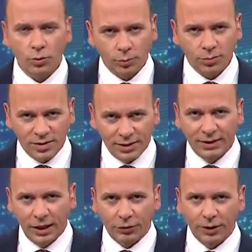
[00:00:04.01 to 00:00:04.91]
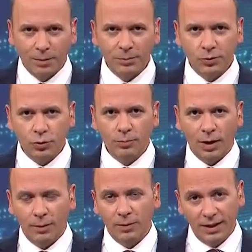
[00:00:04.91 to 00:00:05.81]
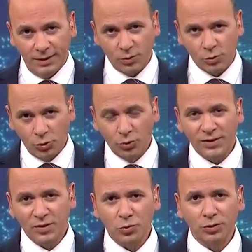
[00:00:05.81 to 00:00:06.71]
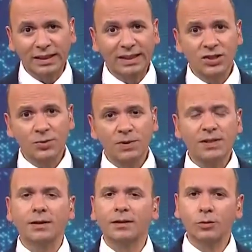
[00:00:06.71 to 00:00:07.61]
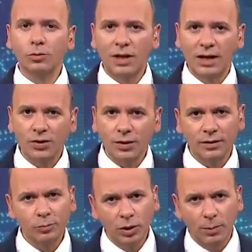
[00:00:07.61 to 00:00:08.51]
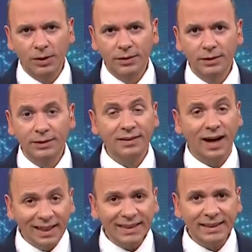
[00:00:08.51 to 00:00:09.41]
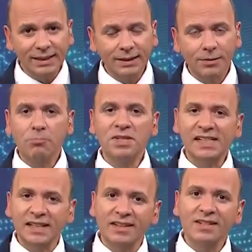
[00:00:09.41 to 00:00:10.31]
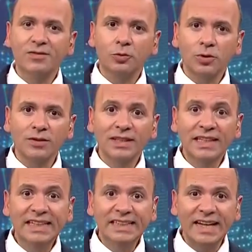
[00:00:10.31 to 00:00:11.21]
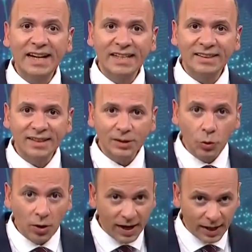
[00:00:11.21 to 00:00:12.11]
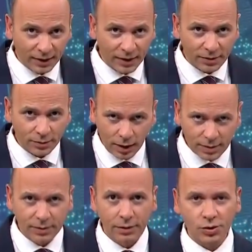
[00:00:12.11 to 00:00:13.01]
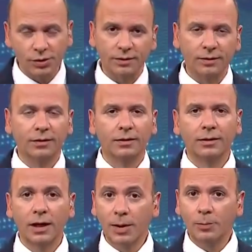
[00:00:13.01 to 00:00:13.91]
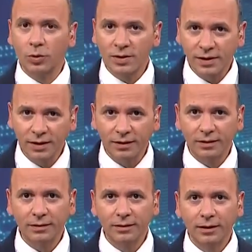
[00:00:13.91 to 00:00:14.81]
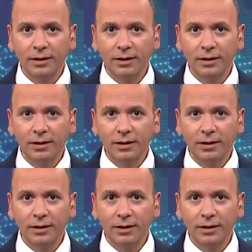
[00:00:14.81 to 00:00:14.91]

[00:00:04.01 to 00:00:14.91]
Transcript: Çok sık yaşanan bir durum ama sonrası çok ilginç. Bisikletini günlerce aradı, bulamadı. Ta ki bisikletinin fotoğrafını internette görene kadar karşısına çıktı. Hemen polisi aradı.